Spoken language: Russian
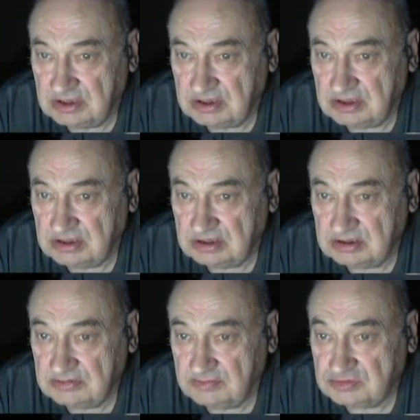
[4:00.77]
э,
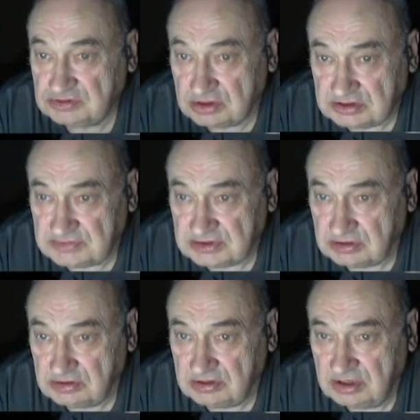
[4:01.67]
в взрослом
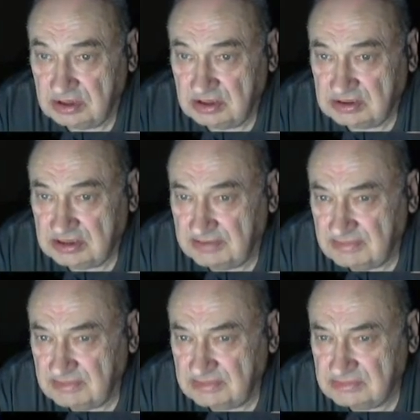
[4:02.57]
саду,
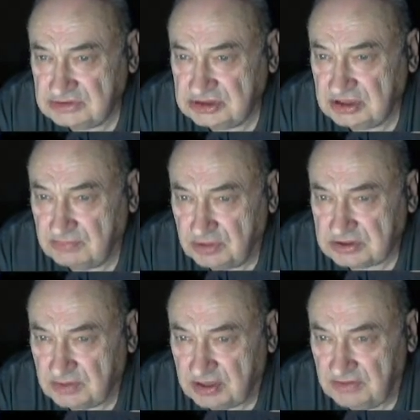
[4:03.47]
там чем
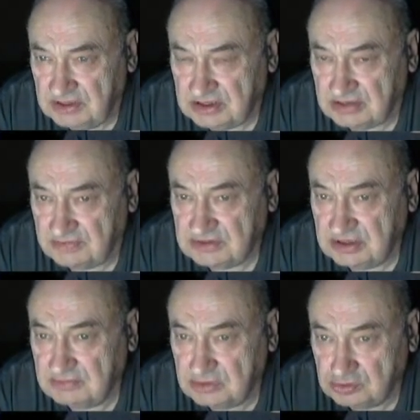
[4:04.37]
больше муравейников,
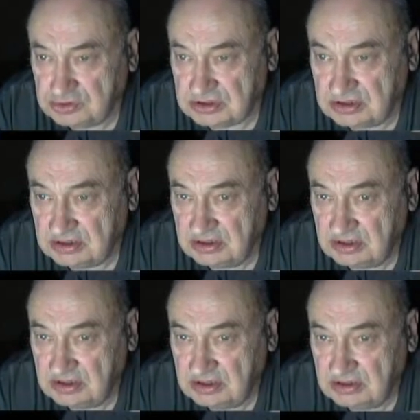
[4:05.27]
тем лучше.
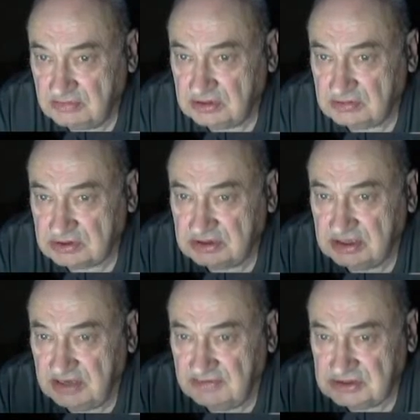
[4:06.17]
Потому что
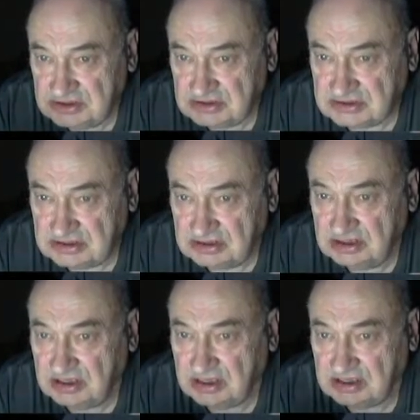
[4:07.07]
деревья чистые,
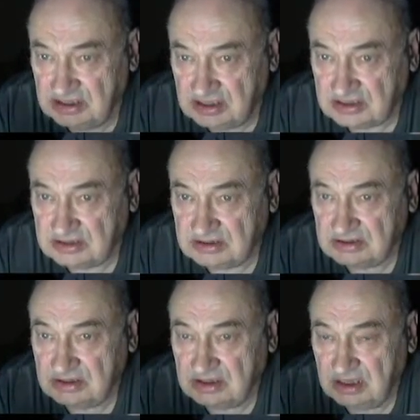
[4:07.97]
дырок нет.
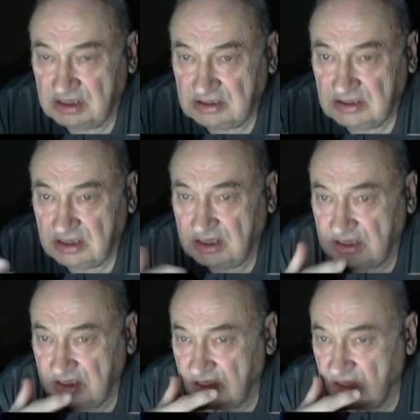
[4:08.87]

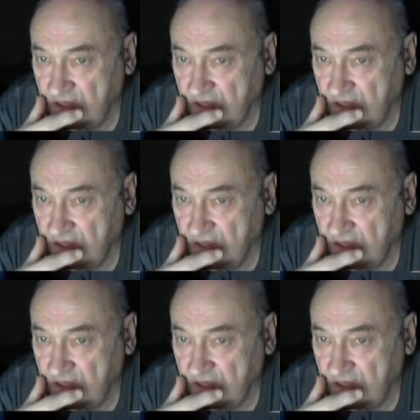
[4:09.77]
Я